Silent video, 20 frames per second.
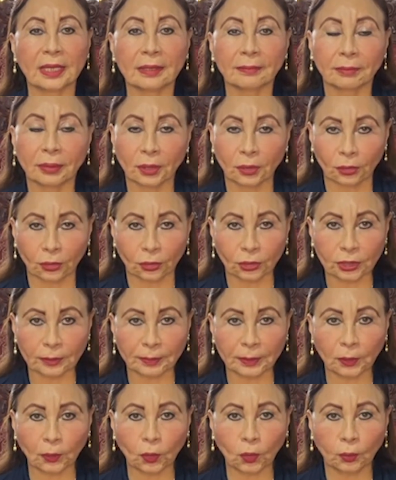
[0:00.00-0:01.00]
Pero no te
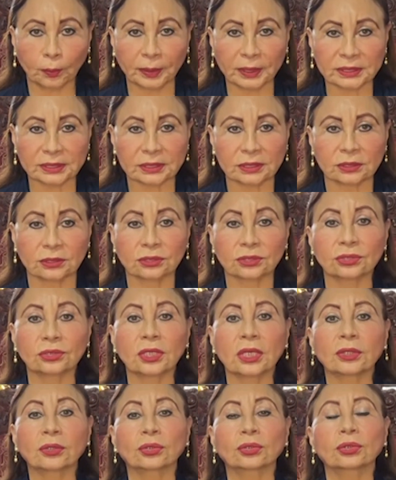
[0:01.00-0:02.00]
preocupes, yo
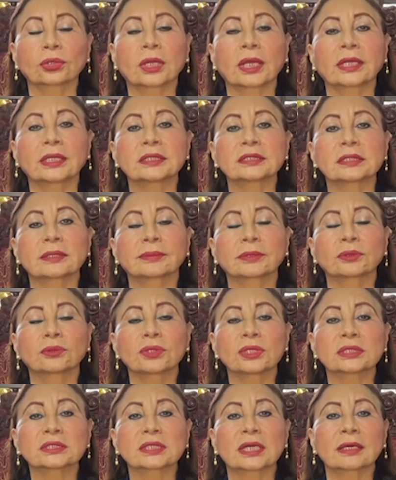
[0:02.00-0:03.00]
la doctora Elisa
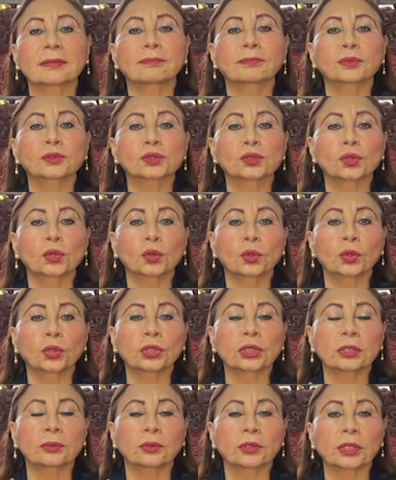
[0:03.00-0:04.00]
Núñez Campos hoy
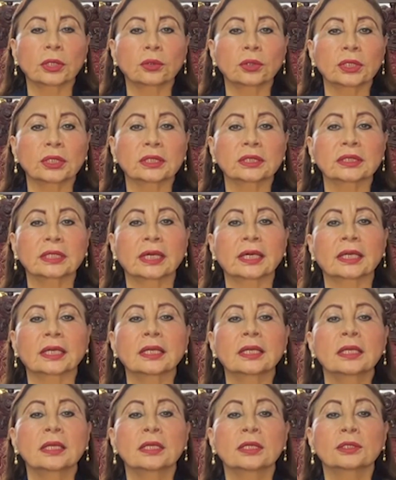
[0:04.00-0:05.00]
te voy a orientar
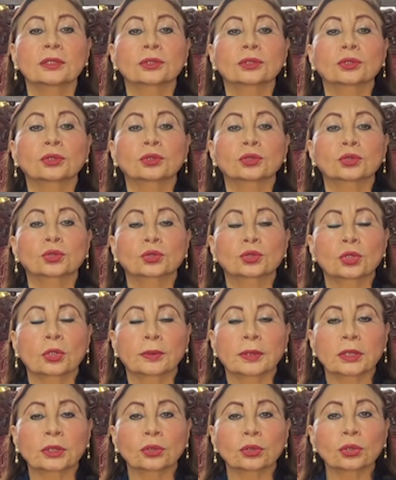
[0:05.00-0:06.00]

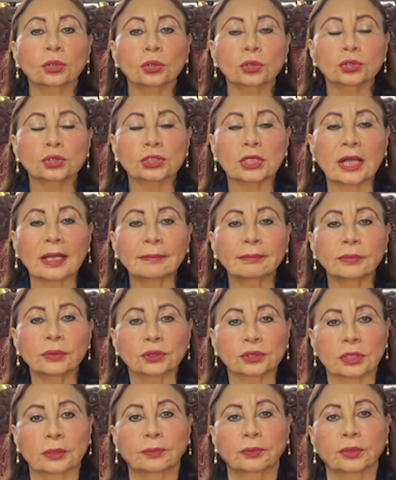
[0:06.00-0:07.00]
sobre todos los
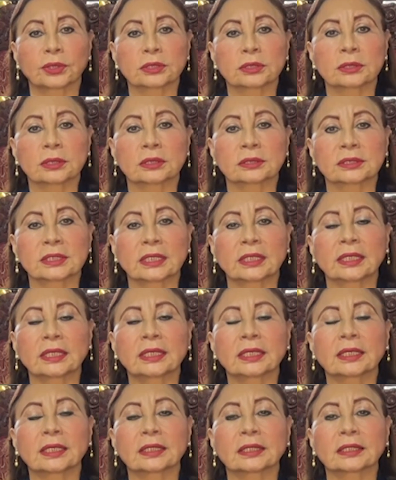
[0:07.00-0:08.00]
cambios que puedes tener
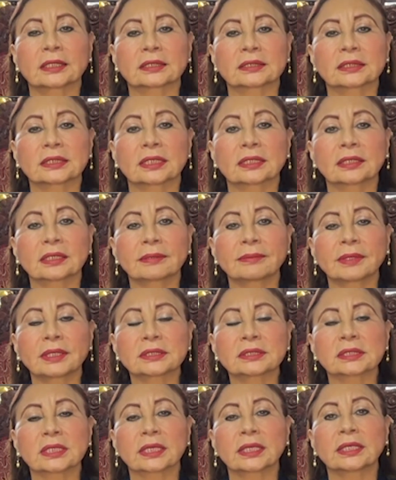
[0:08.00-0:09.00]
en el tercer
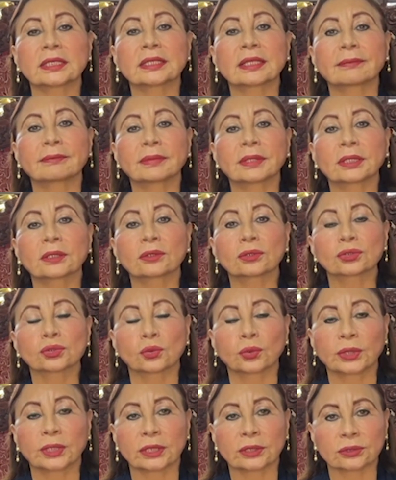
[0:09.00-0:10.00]
trimestre y también los
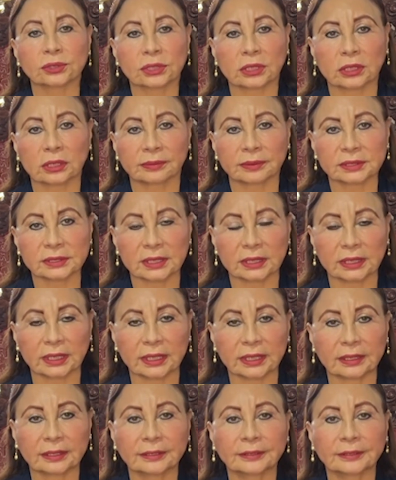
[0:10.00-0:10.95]
cuidados que debes tener.